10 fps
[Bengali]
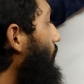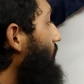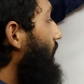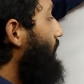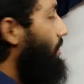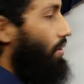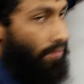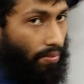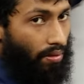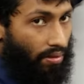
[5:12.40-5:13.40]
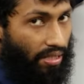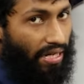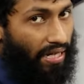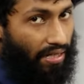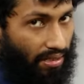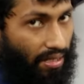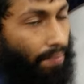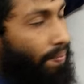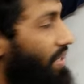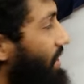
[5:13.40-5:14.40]
পরে জাস্ট থ্রেডটা
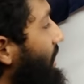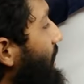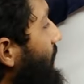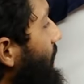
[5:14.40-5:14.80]
পেঁচিয়ে